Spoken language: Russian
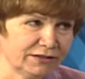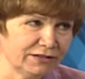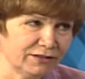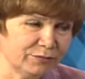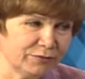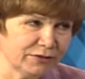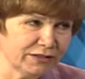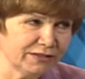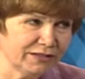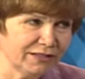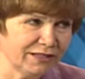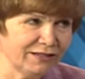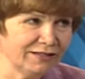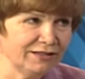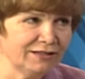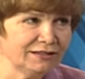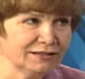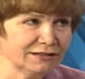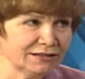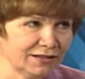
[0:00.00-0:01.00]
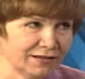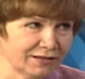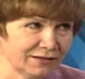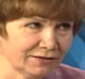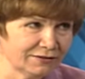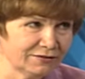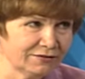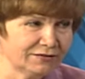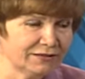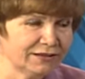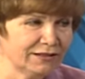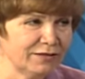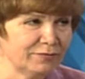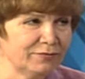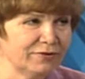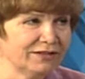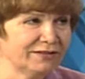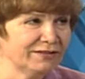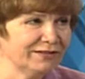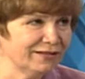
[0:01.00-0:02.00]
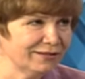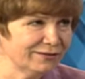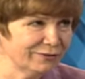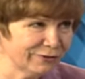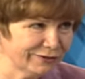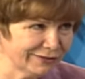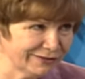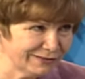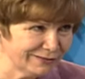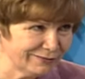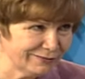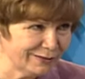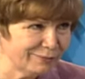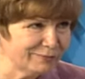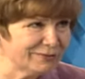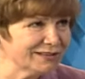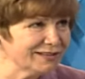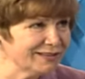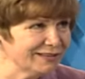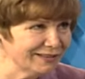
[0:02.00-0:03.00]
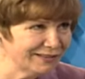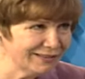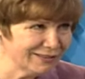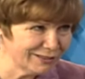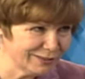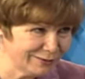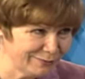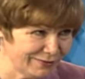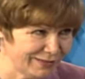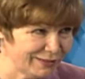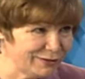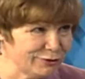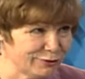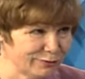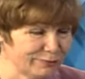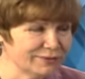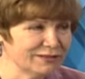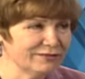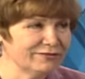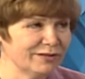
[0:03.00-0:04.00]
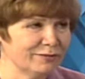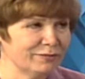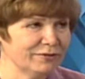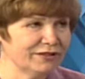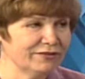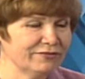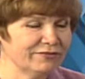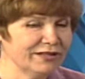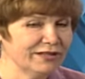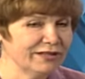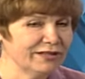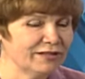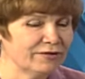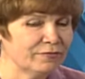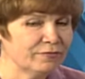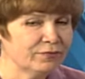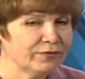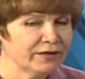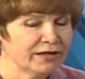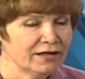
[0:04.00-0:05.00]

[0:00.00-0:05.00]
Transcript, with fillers: гипертонии, сахарного диабета и от так называемой скрытой ишемии, о чем мы с вами говорили.